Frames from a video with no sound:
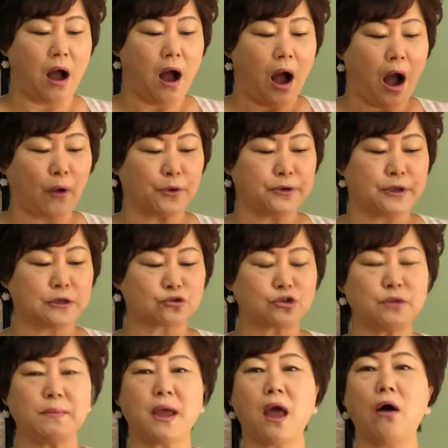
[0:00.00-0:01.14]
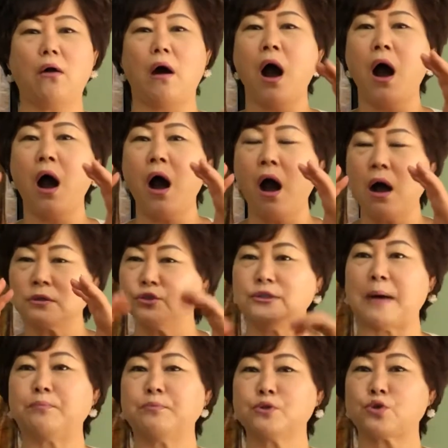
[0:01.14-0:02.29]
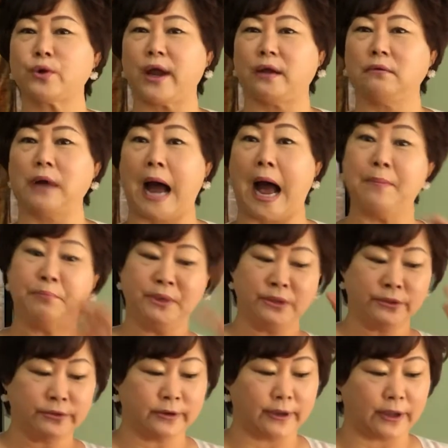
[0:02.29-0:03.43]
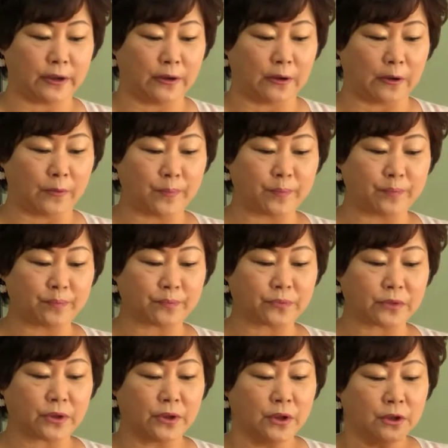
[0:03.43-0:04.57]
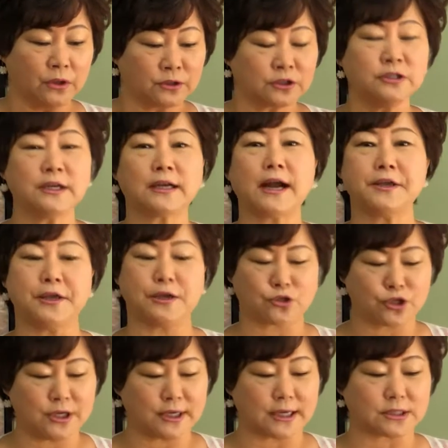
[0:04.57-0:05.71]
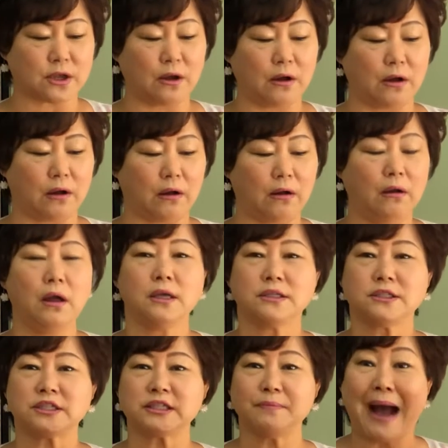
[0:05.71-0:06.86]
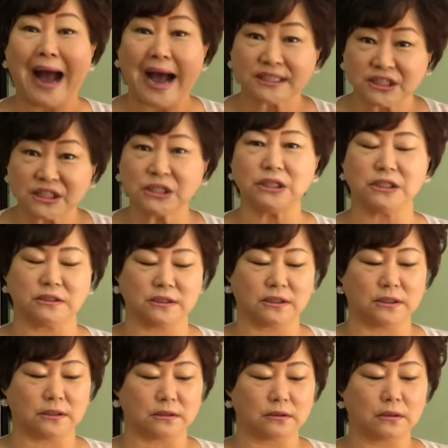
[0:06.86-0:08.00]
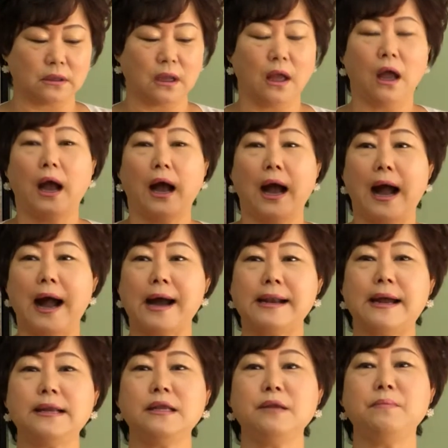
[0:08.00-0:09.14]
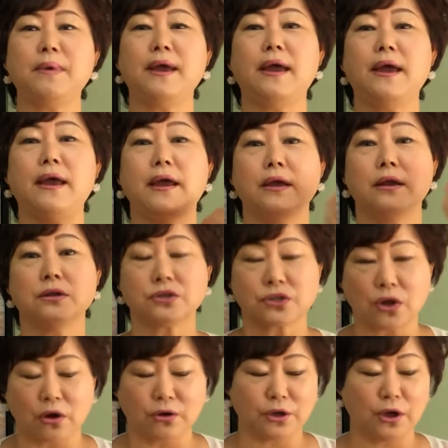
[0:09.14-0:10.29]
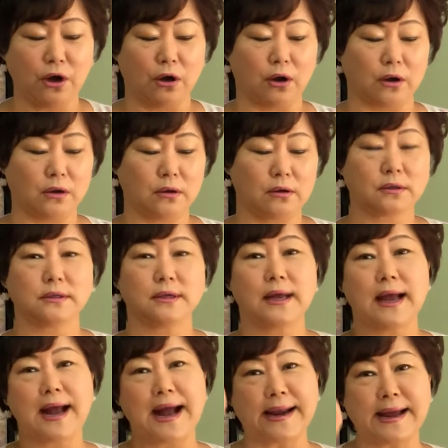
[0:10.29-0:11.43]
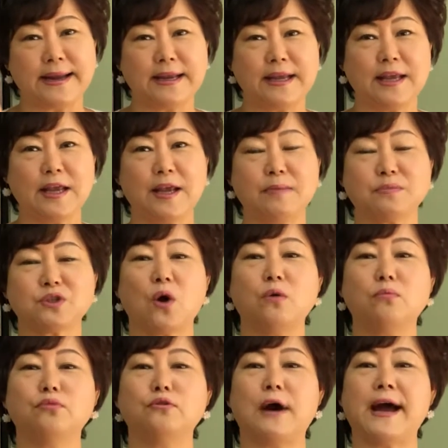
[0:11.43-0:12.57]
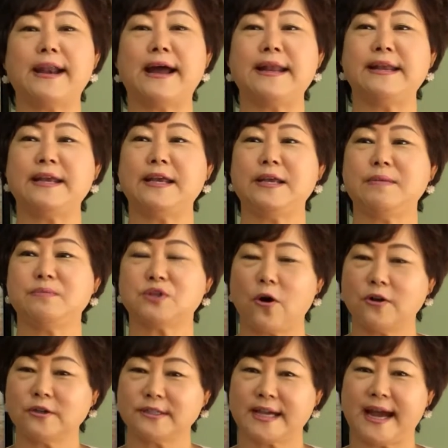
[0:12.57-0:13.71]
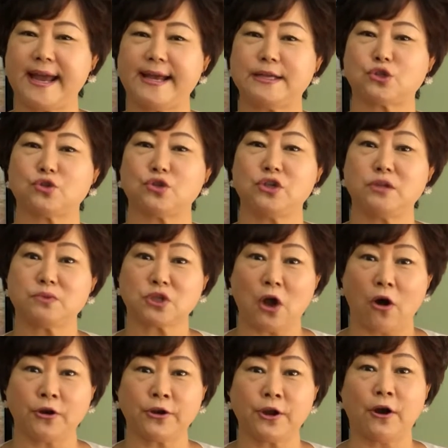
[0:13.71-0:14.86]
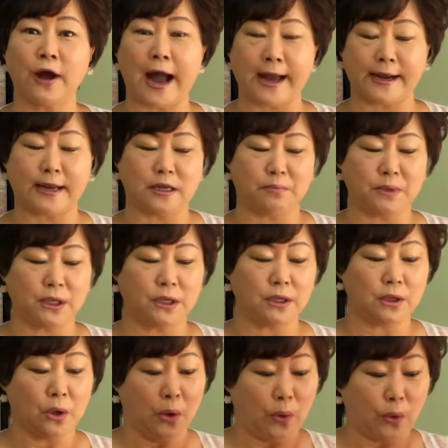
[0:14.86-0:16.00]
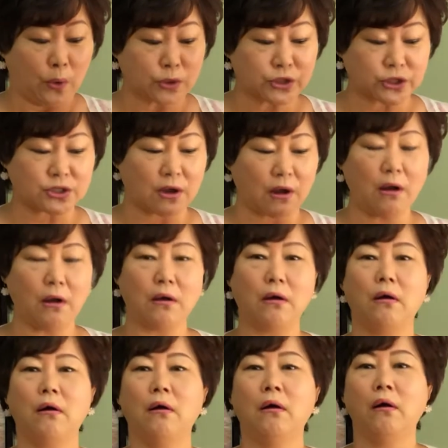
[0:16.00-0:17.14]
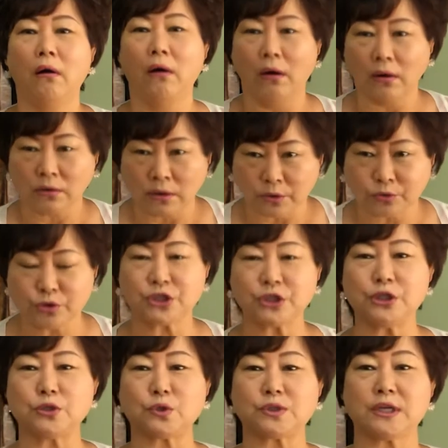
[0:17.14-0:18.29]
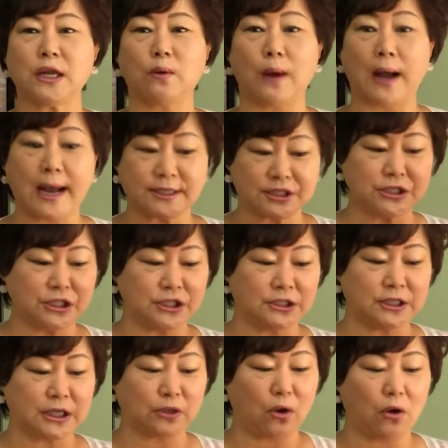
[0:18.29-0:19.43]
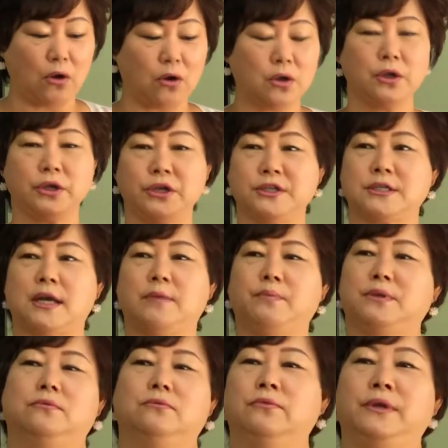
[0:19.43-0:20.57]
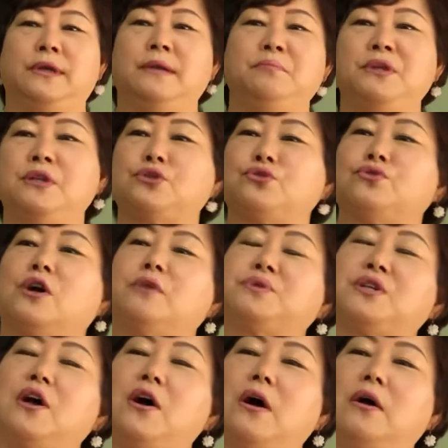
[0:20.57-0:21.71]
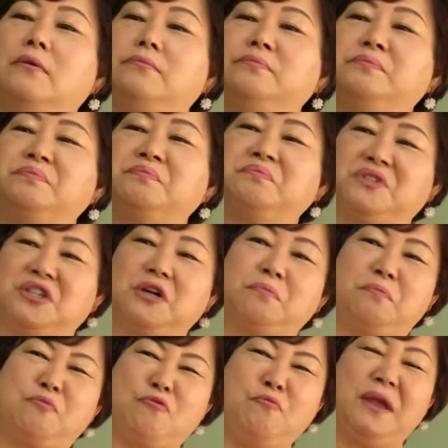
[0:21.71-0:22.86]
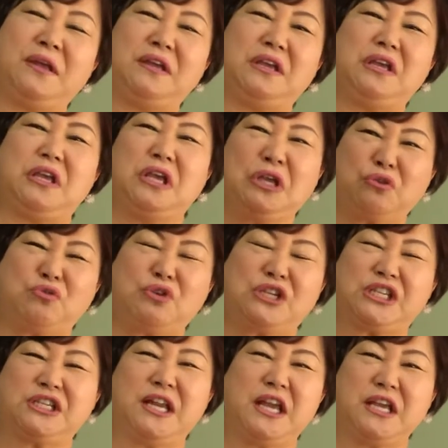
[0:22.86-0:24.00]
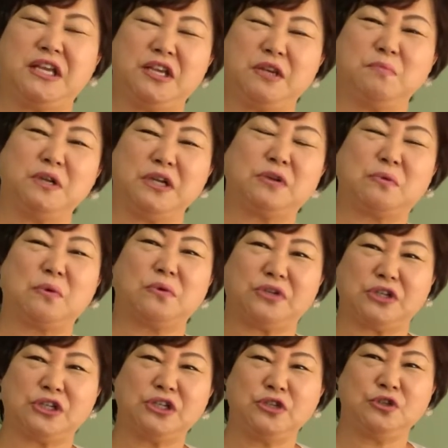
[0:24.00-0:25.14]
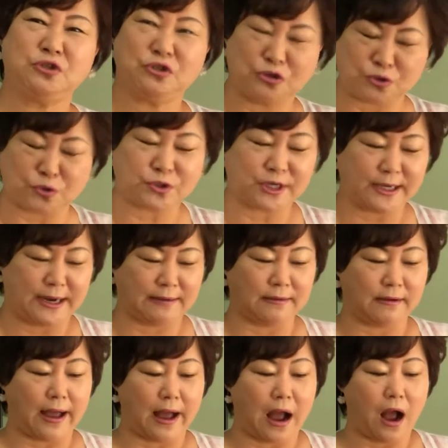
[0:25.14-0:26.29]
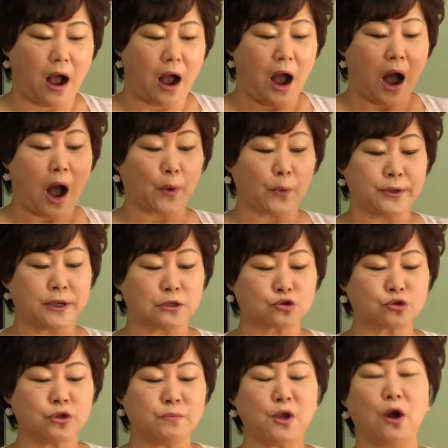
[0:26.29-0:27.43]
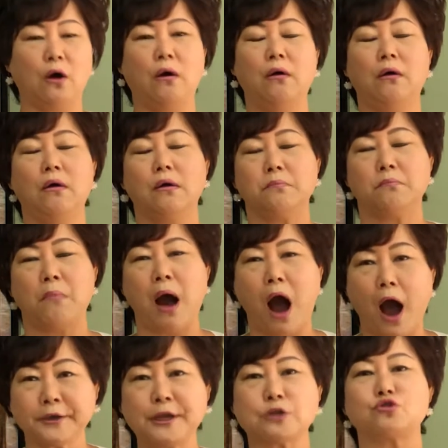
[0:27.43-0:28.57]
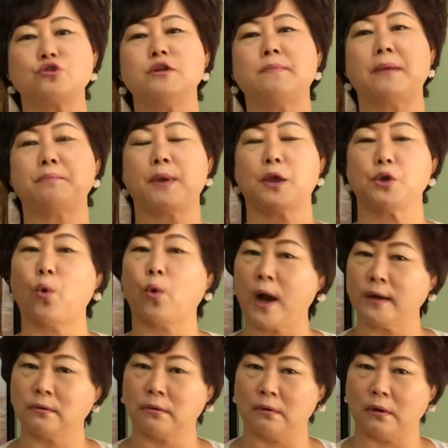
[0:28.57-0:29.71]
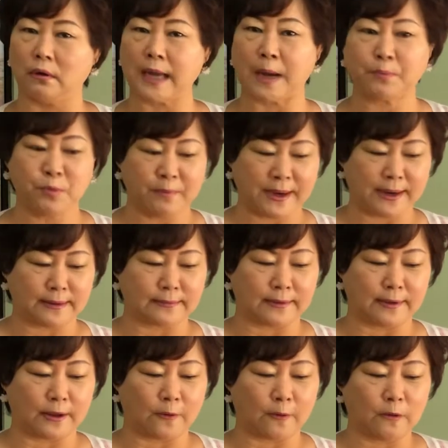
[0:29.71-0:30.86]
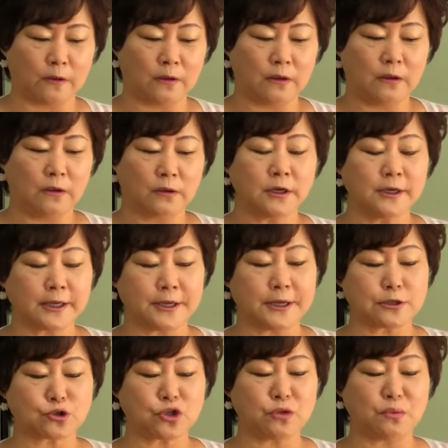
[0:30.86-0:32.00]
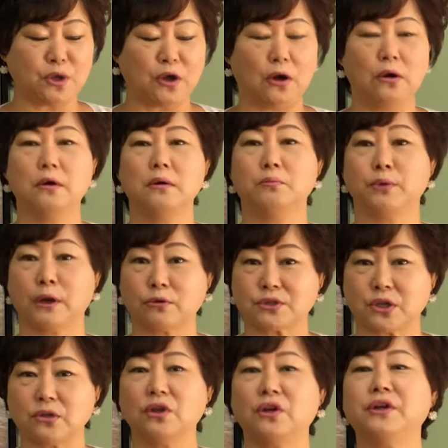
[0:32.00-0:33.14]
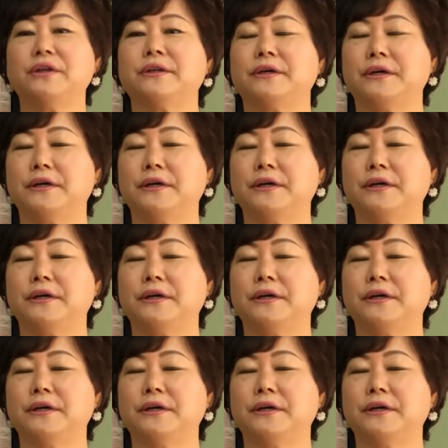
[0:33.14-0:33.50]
하고 예수님이에요. 아주 나쁜 소리 하는 거안 믿는 거예요. 그러니까 예수님께서요. 지금 하신 일은 하나님의 성령, 하나님, 성부 하나님, 성자 예수님, 성령 하나님이 오셔서 그 귀신을 쫓아내고 하신 일인데도 이 사람들은 우리는 믿을 수가 없어. 제가 분명히 귀신의 힘을 입고 귀신이를 쫓아내는 거야 하고 예수님이요 막 예수님 앞에 욕하는 거예요 나쁜 말 하는 거예요 그러니까 예수님이요 뭐라고 했어요 너희들은